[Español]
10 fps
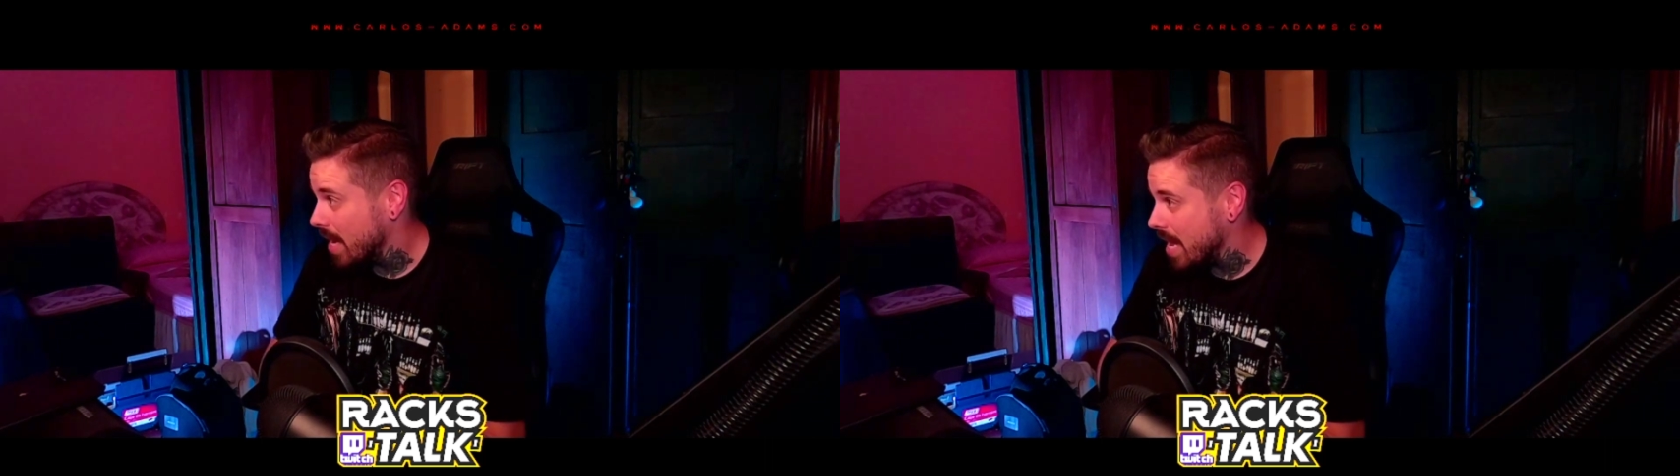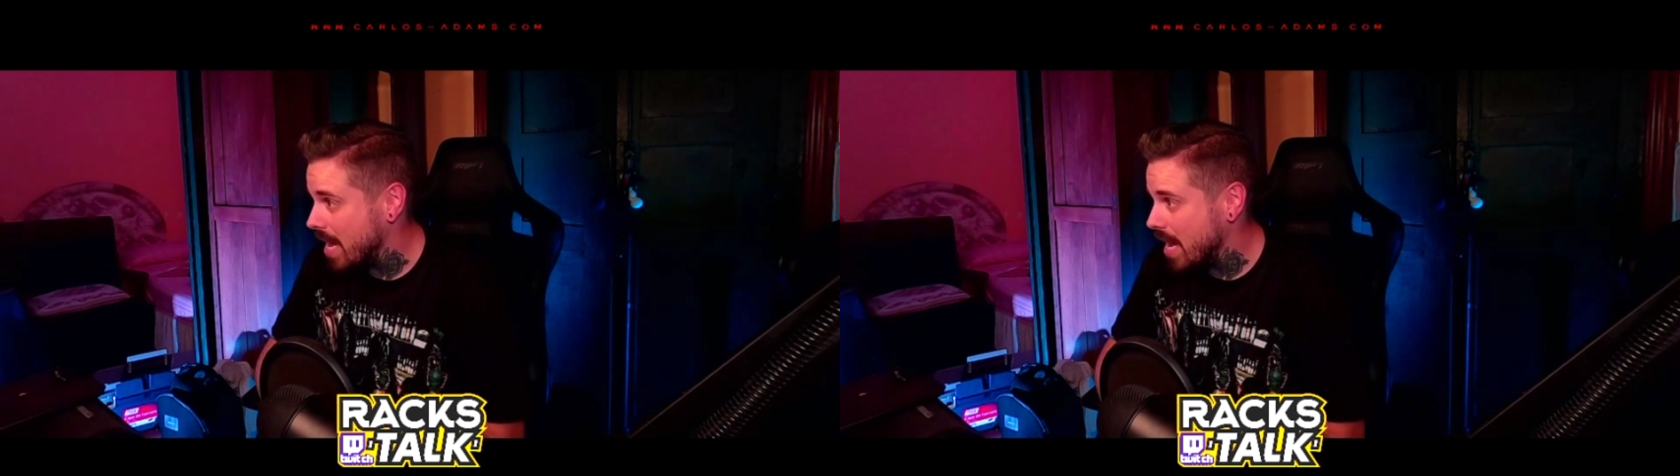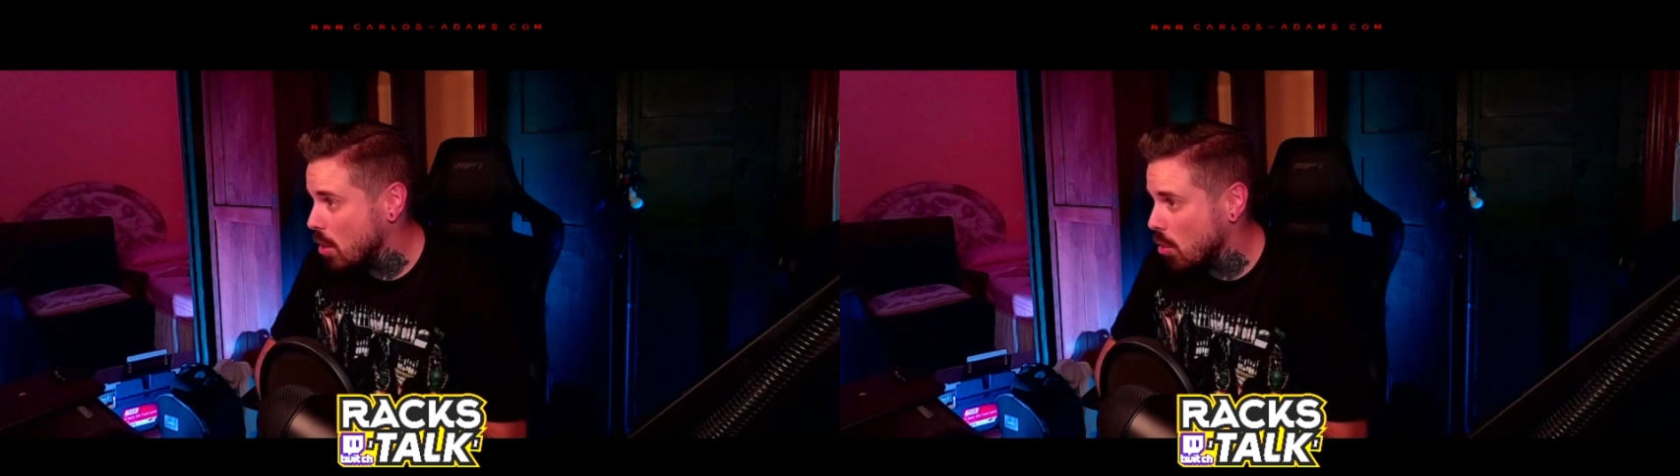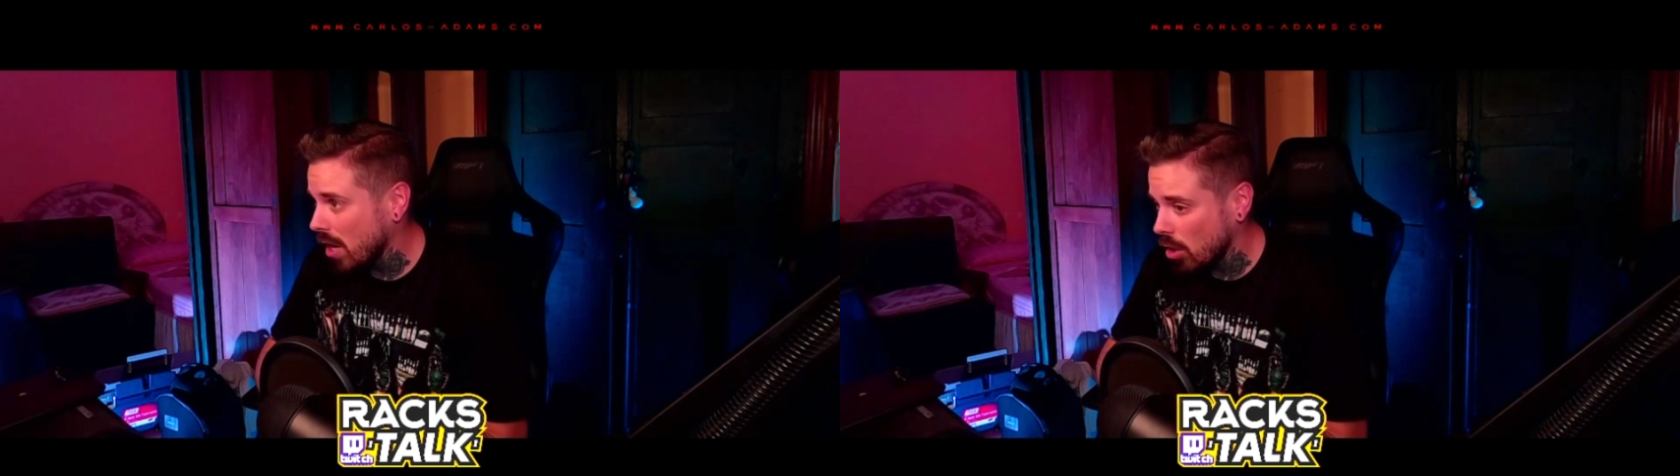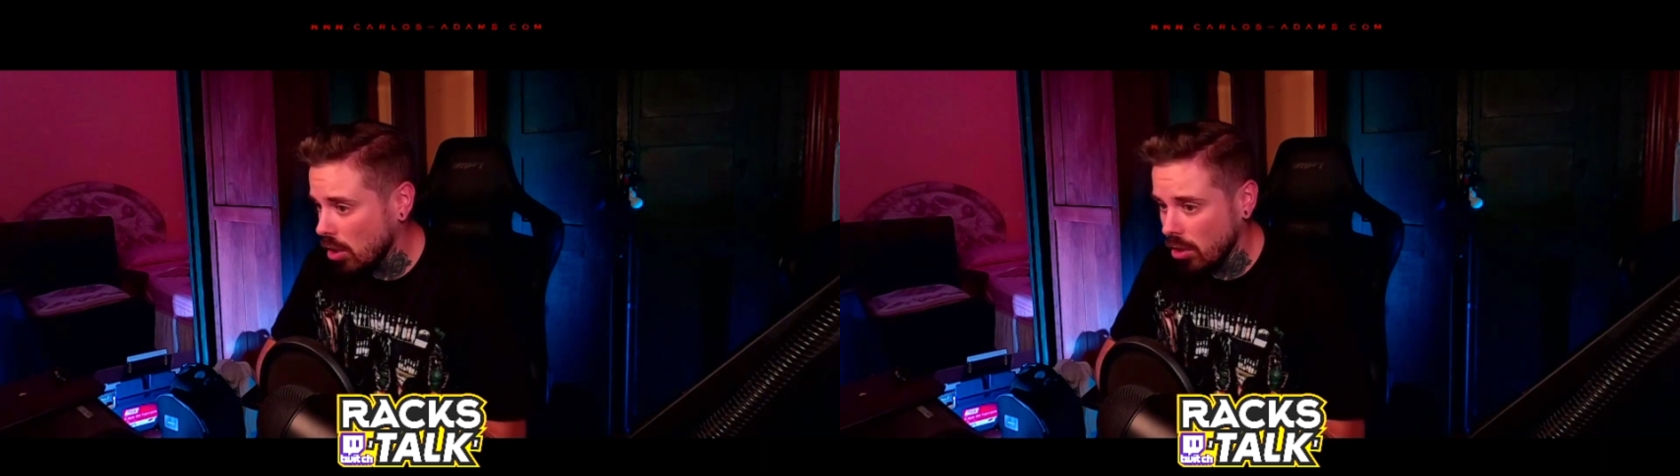Y
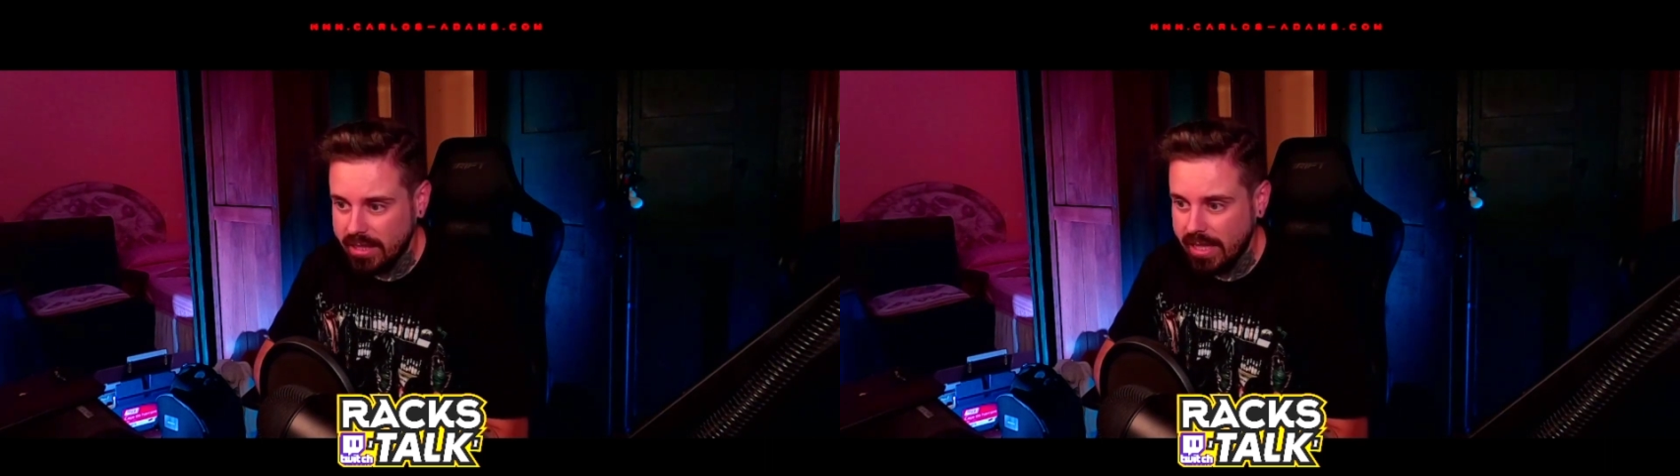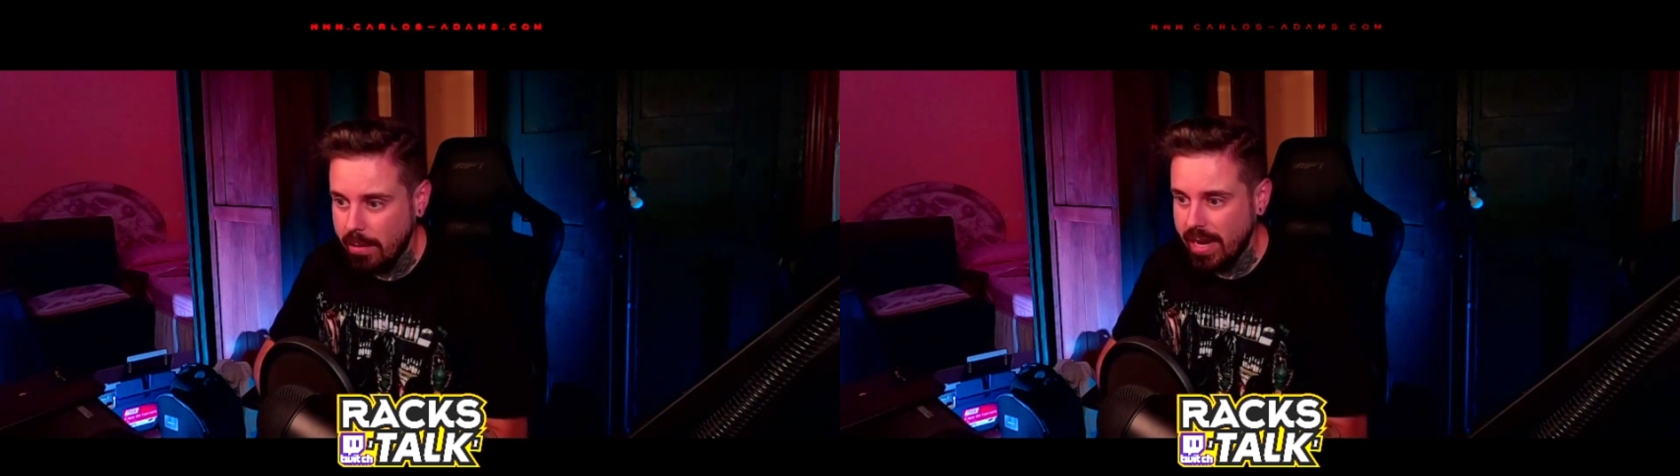luego, si